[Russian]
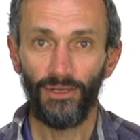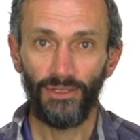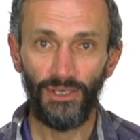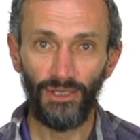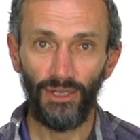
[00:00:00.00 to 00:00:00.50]

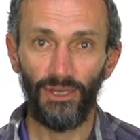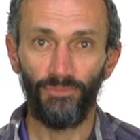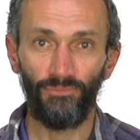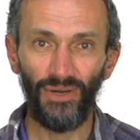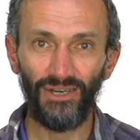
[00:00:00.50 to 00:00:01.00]
делали
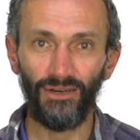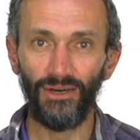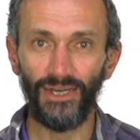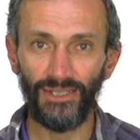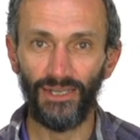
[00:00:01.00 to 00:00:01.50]

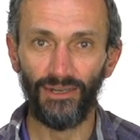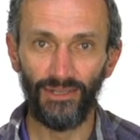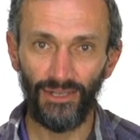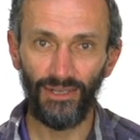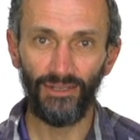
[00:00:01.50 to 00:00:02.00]
прекрасный
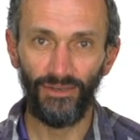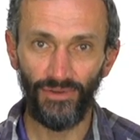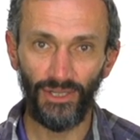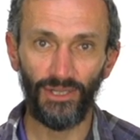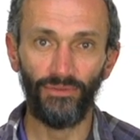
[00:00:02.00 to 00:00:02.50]
контент и
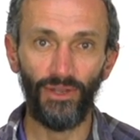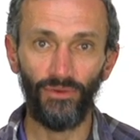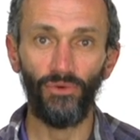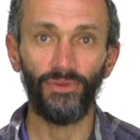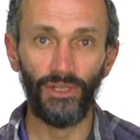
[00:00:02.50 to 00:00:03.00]
выкладывали
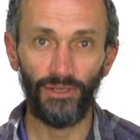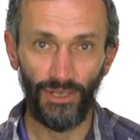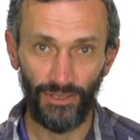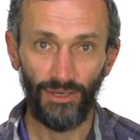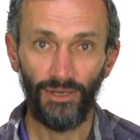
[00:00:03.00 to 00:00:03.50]
его в интернет.